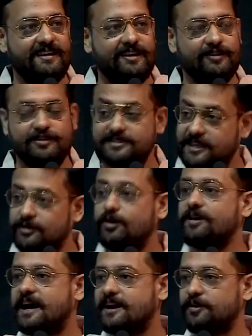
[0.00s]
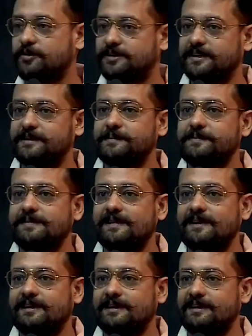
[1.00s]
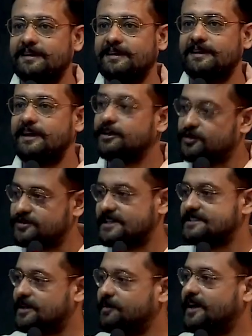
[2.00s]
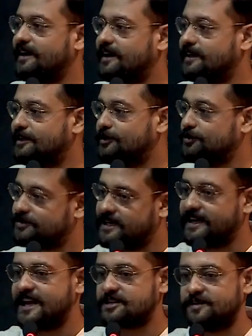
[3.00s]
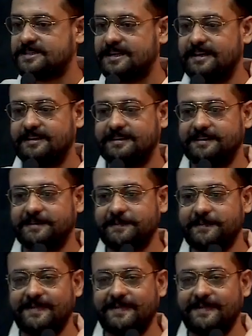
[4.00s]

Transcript: तो इसके दो कारण होते हैं कि एक तो सज्जन बने रहते हैं दूसरा टैक्स बचा लेते हैं